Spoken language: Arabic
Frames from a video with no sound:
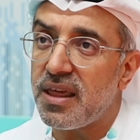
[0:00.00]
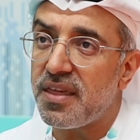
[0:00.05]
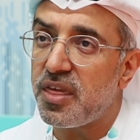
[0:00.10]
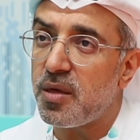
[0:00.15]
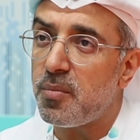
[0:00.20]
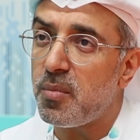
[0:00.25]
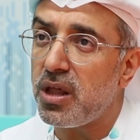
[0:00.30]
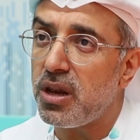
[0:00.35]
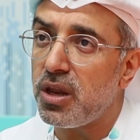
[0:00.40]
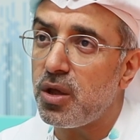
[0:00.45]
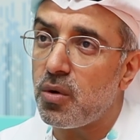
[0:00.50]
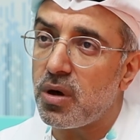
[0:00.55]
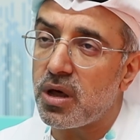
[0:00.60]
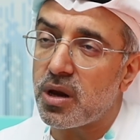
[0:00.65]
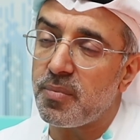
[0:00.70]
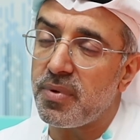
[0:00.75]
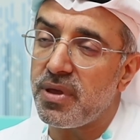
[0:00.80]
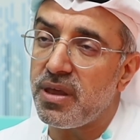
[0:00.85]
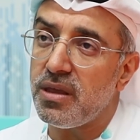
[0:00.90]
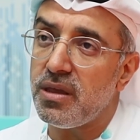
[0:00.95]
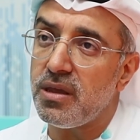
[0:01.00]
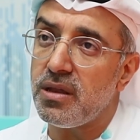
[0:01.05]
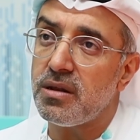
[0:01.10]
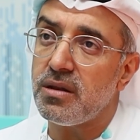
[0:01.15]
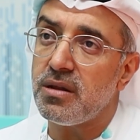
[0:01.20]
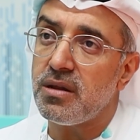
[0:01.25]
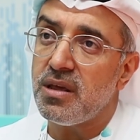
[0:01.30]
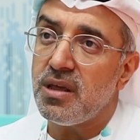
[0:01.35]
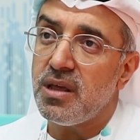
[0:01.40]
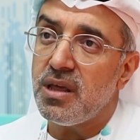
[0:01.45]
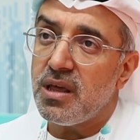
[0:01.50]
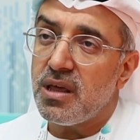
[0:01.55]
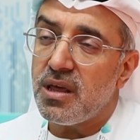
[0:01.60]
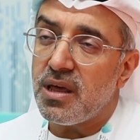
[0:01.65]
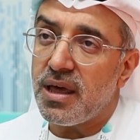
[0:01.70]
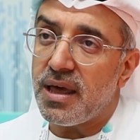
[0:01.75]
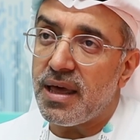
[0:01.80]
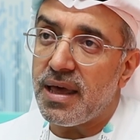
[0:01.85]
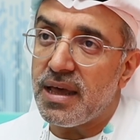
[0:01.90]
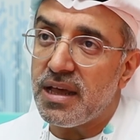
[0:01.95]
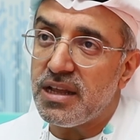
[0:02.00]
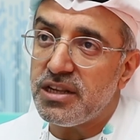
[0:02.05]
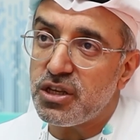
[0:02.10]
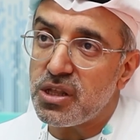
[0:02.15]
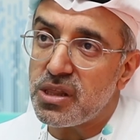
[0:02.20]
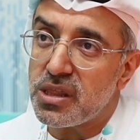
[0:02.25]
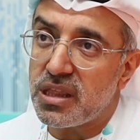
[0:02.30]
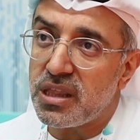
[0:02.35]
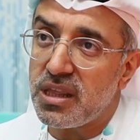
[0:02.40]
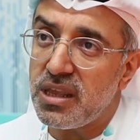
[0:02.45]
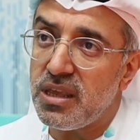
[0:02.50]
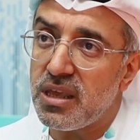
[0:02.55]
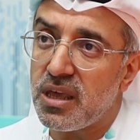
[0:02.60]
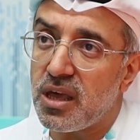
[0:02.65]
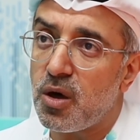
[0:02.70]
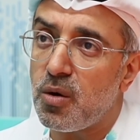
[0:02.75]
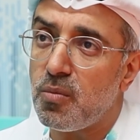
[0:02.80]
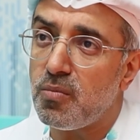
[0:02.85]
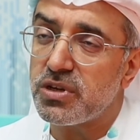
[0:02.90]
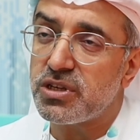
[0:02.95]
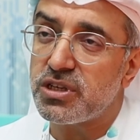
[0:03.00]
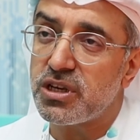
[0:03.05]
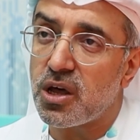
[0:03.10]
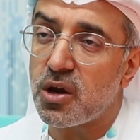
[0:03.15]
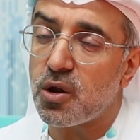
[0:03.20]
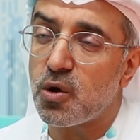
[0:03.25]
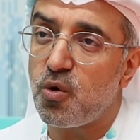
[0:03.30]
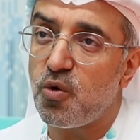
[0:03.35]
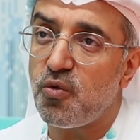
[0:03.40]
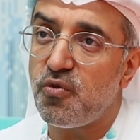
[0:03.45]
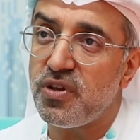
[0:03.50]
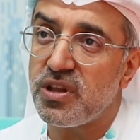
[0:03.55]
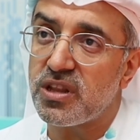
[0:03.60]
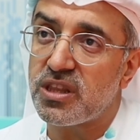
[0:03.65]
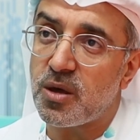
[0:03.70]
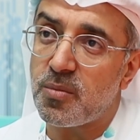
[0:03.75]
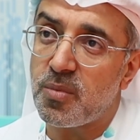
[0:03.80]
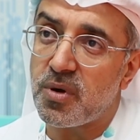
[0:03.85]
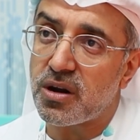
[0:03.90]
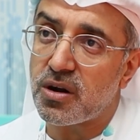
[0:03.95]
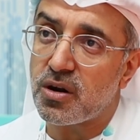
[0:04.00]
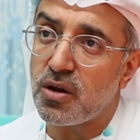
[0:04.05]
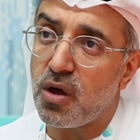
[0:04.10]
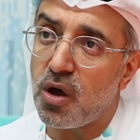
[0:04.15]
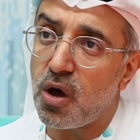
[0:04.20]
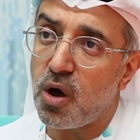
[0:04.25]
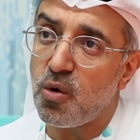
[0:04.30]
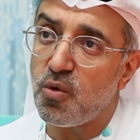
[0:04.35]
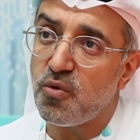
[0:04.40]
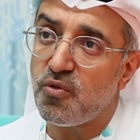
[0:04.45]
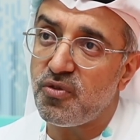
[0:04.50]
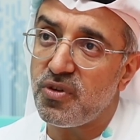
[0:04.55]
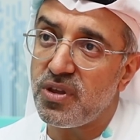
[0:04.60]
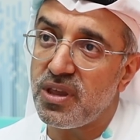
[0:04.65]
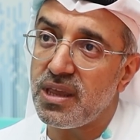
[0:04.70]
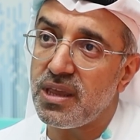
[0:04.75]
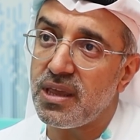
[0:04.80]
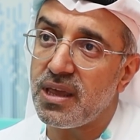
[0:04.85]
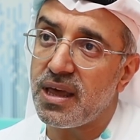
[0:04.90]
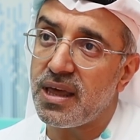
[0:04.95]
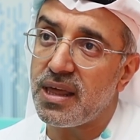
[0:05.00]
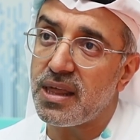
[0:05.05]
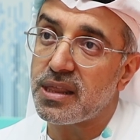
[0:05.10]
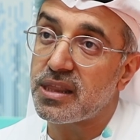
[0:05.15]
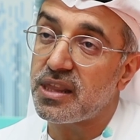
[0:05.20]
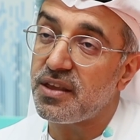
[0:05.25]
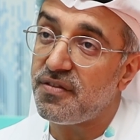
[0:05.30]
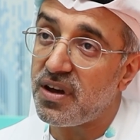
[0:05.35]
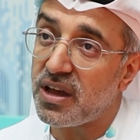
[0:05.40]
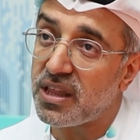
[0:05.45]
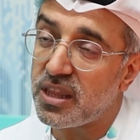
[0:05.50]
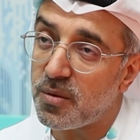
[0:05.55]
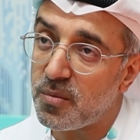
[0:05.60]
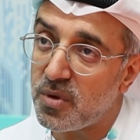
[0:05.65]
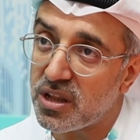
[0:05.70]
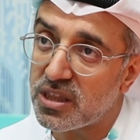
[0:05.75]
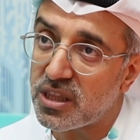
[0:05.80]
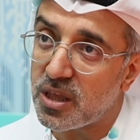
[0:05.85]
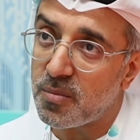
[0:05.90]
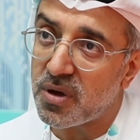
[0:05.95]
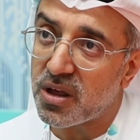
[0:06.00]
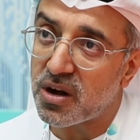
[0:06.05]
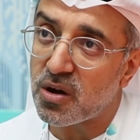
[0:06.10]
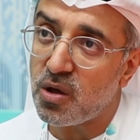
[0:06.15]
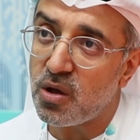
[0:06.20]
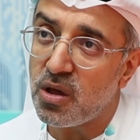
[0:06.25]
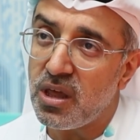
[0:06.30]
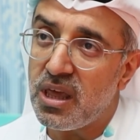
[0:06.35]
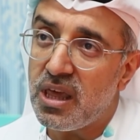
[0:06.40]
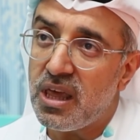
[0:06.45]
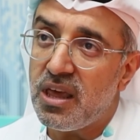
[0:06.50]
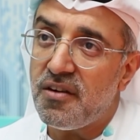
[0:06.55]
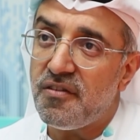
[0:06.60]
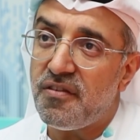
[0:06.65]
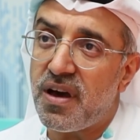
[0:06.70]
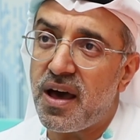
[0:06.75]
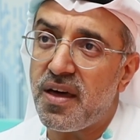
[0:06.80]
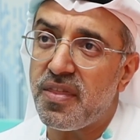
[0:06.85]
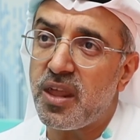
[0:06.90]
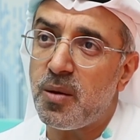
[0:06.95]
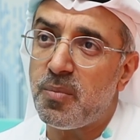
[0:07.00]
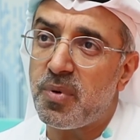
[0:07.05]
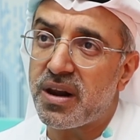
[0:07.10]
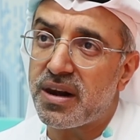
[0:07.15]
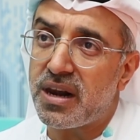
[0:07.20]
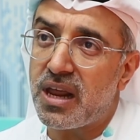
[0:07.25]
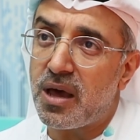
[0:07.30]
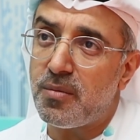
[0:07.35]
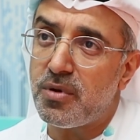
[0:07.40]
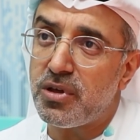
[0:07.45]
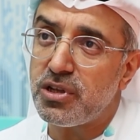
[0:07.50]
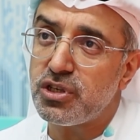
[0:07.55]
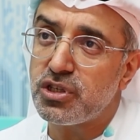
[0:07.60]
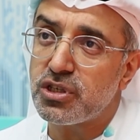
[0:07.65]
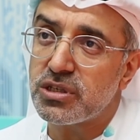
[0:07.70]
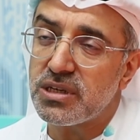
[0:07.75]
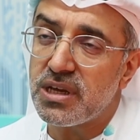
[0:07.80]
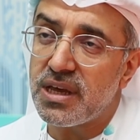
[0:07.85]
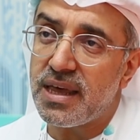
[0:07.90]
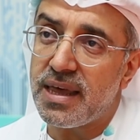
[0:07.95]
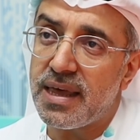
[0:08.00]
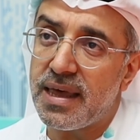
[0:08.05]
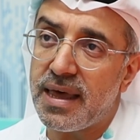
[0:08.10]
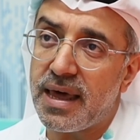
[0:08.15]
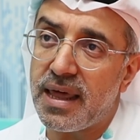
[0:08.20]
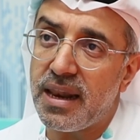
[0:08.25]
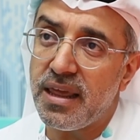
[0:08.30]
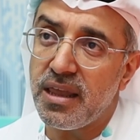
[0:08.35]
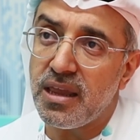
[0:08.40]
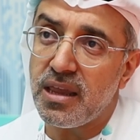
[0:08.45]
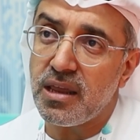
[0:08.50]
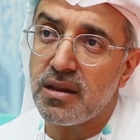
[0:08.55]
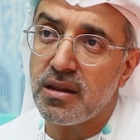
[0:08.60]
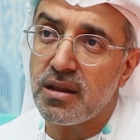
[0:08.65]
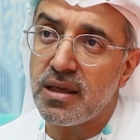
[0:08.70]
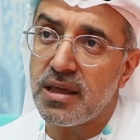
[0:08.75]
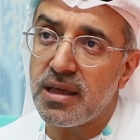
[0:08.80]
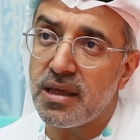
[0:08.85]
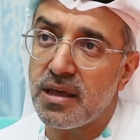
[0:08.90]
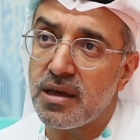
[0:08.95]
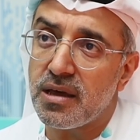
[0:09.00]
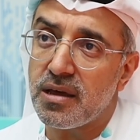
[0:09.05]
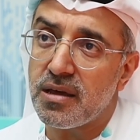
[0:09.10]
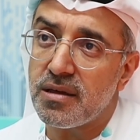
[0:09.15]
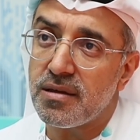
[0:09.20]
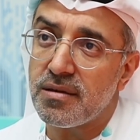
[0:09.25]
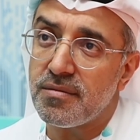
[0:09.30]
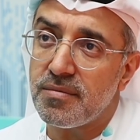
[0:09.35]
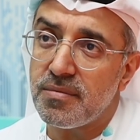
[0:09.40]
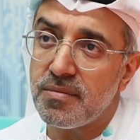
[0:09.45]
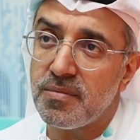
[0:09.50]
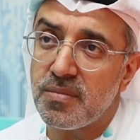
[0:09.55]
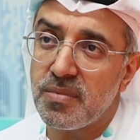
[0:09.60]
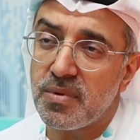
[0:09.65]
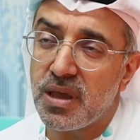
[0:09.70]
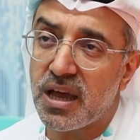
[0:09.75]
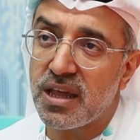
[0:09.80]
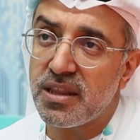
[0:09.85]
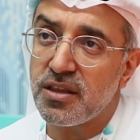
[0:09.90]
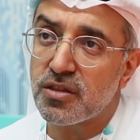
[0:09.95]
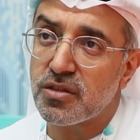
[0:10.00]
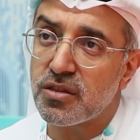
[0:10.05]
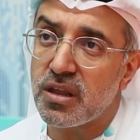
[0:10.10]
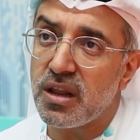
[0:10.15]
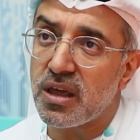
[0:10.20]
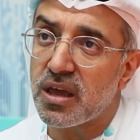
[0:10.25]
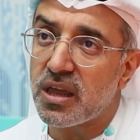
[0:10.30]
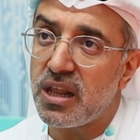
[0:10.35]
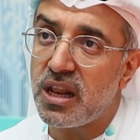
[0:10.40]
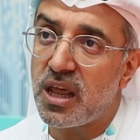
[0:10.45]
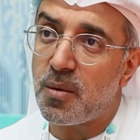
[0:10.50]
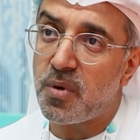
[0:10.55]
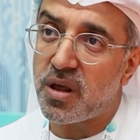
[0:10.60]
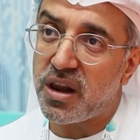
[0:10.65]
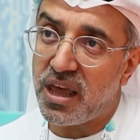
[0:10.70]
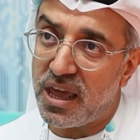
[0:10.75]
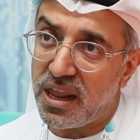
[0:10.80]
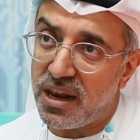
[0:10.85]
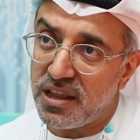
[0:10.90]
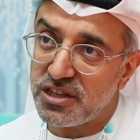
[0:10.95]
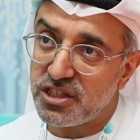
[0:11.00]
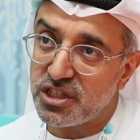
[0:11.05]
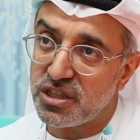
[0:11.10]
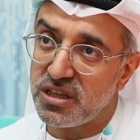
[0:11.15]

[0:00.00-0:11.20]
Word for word: إلى 48 آه، جنسية هم شاركوا في التبرع أو في آه، استفادة من التبرع فهذا البرنامج آه، الحين قاعد ينطلق إلى مرحلة